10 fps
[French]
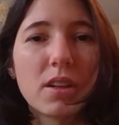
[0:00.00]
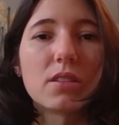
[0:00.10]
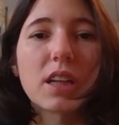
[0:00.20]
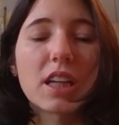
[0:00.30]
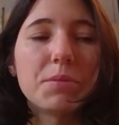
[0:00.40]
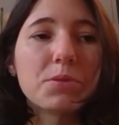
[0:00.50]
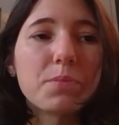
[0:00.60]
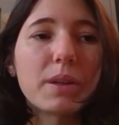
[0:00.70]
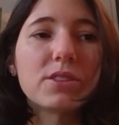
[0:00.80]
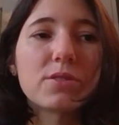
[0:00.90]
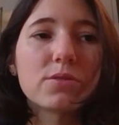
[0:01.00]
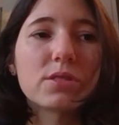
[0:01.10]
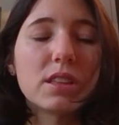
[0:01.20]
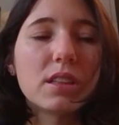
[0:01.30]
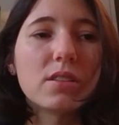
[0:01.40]
13 millions de patients,
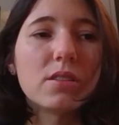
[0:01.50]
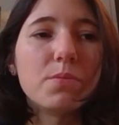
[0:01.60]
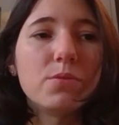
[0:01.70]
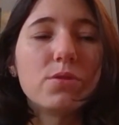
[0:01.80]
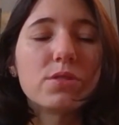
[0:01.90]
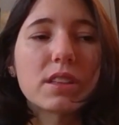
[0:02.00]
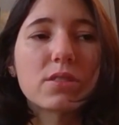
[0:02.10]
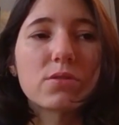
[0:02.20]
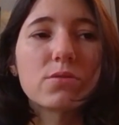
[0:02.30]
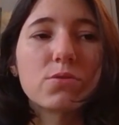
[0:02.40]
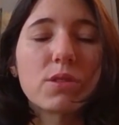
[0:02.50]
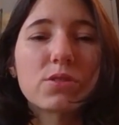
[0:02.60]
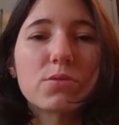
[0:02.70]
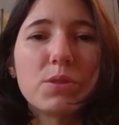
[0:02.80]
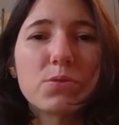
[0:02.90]
c'est euh, plus de 50 ou
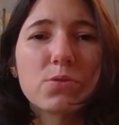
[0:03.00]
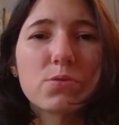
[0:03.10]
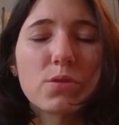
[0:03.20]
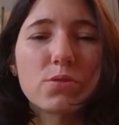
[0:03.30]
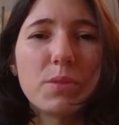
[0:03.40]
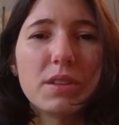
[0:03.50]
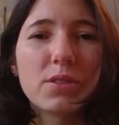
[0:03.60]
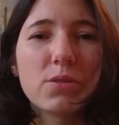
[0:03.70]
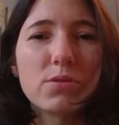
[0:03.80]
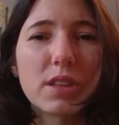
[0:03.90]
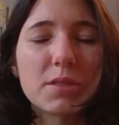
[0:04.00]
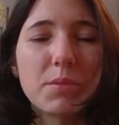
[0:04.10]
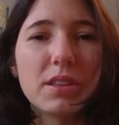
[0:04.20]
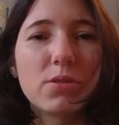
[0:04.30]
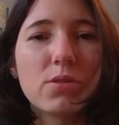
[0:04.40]
60 millions de comptes rendus médicaux, de textes
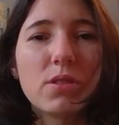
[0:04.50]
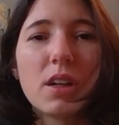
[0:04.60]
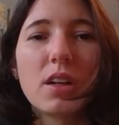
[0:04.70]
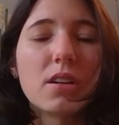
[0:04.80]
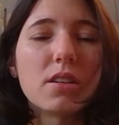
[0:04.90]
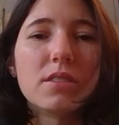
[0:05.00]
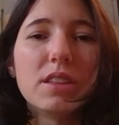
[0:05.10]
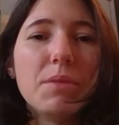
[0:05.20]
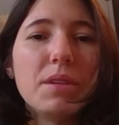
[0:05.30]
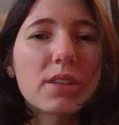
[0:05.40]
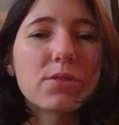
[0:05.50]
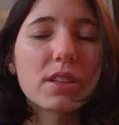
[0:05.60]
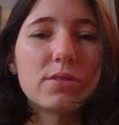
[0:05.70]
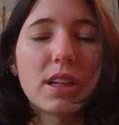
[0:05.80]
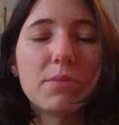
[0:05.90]
médicaux, euh, des milliards de
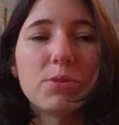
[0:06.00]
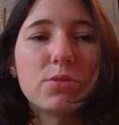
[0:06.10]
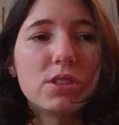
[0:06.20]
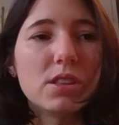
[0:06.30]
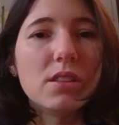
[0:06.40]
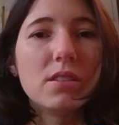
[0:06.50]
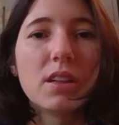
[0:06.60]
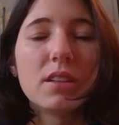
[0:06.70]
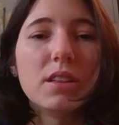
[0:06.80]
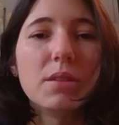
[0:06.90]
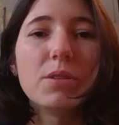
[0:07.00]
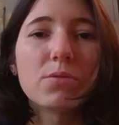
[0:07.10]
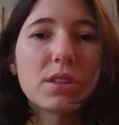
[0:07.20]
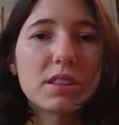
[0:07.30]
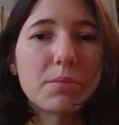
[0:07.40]
résultats de biologie, des
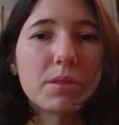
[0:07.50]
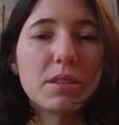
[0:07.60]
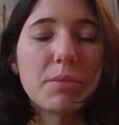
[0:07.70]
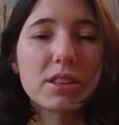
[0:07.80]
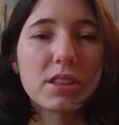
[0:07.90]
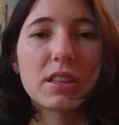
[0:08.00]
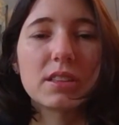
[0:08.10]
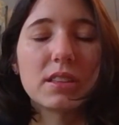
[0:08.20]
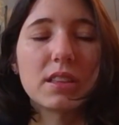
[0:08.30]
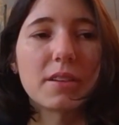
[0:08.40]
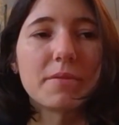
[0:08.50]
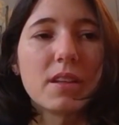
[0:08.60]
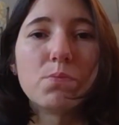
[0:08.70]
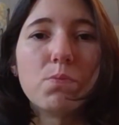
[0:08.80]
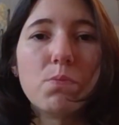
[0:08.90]
millions d'examens d'imagerie, etc.
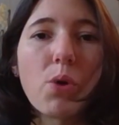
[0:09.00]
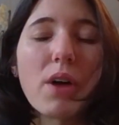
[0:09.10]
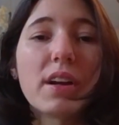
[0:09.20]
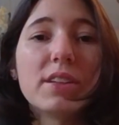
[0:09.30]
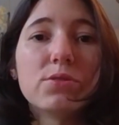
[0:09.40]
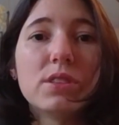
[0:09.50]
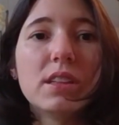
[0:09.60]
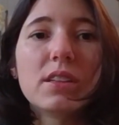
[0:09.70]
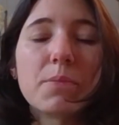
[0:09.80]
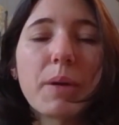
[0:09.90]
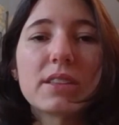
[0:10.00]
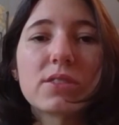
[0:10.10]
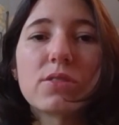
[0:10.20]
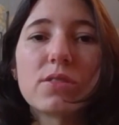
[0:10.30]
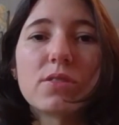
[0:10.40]
Pour avoir les données
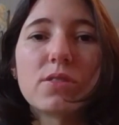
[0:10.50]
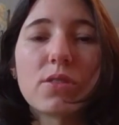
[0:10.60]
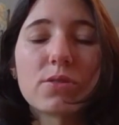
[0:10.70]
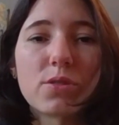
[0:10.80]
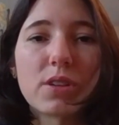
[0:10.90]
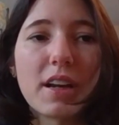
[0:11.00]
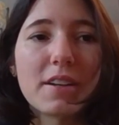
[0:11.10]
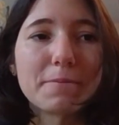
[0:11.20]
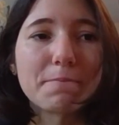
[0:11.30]
presque en temps réel.